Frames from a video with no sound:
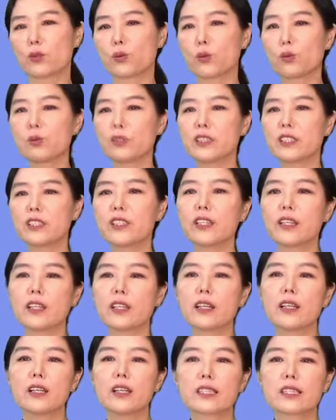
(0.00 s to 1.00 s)
동물들이
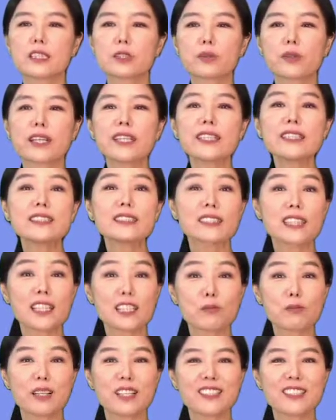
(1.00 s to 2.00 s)

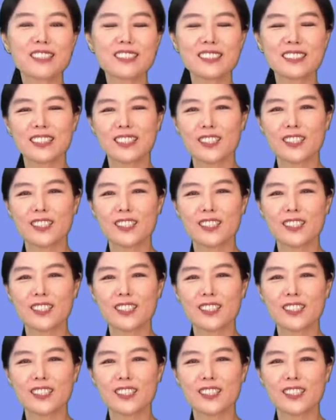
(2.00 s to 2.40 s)
graze라는 말은